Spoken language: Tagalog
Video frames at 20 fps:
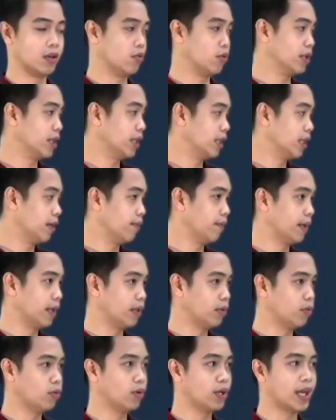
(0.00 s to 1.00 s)
ang agwat ng
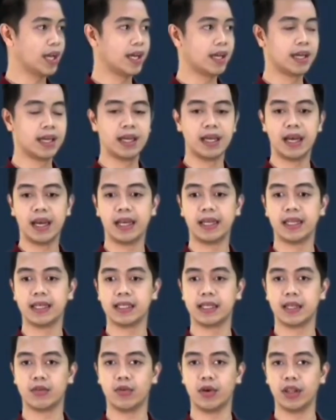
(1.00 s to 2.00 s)
temperatura ay
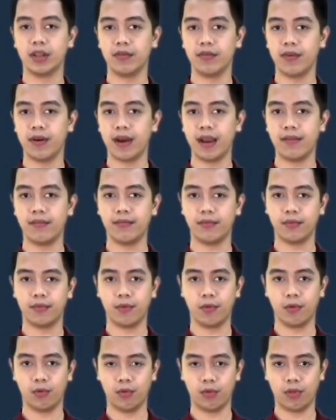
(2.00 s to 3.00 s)
nasa
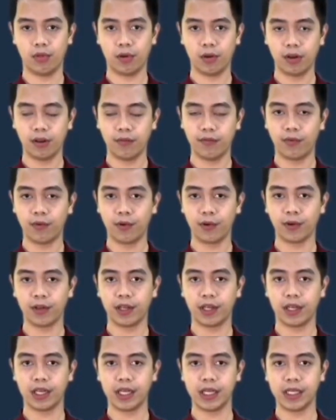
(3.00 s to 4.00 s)
25 to
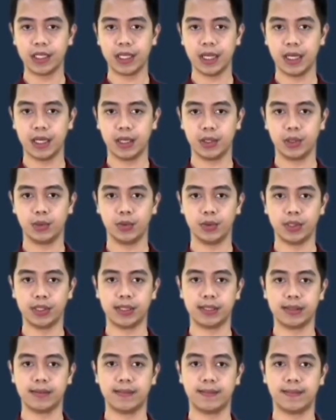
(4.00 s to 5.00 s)
34 degrees
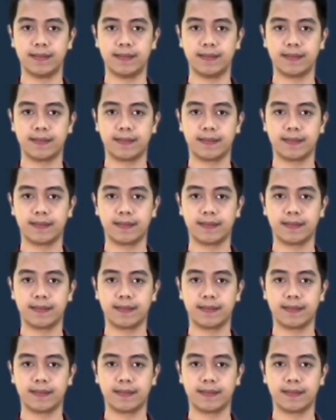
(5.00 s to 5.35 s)
Celsius.